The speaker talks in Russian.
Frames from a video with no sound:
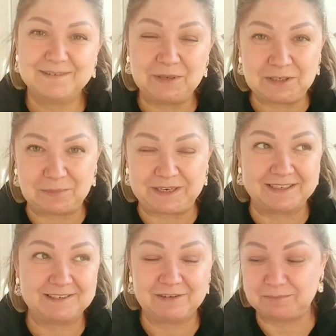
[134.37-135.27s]
Мне
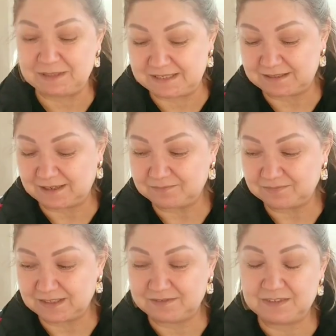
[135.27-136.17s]
приятного аппетита
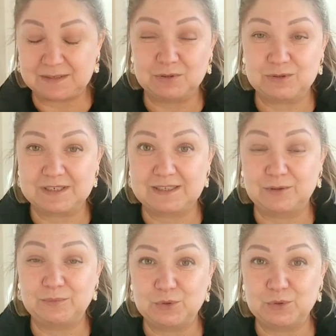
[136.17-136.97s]
и всем, кто за столом,